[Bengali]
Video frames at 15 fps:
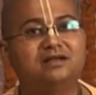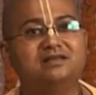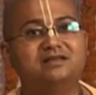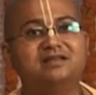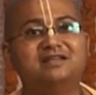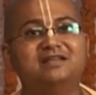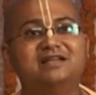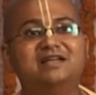
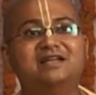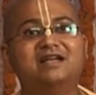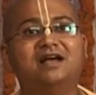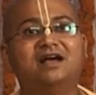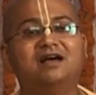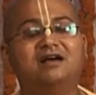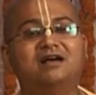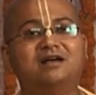থাকি
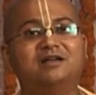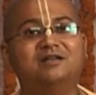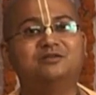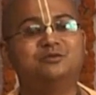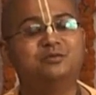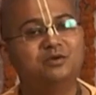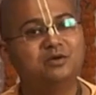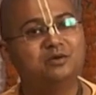
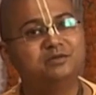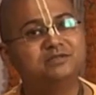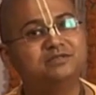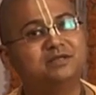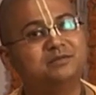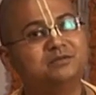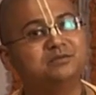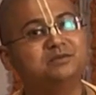যুবক
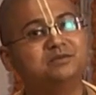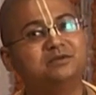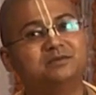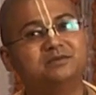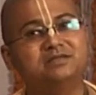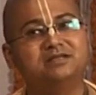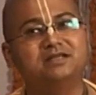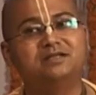অবস্থায় বা যুবতী
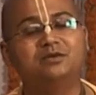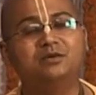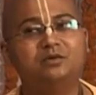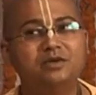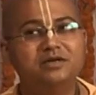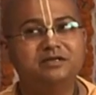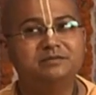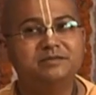অবস্থায় থাকি
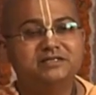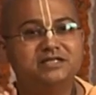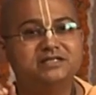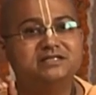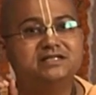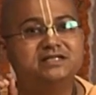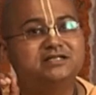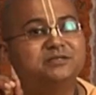কোনো একটি বিশেষ
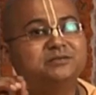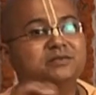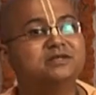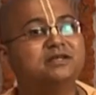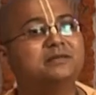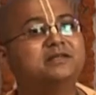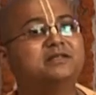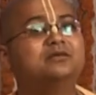জিনিসের
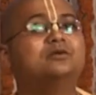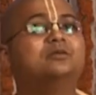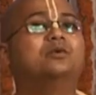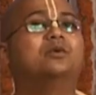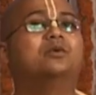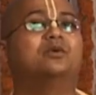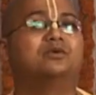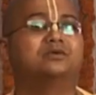প্রতি আমাদের খুব
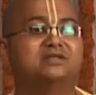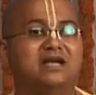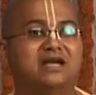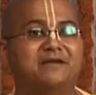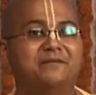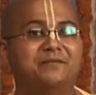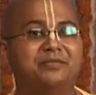লক্ষ্য যায়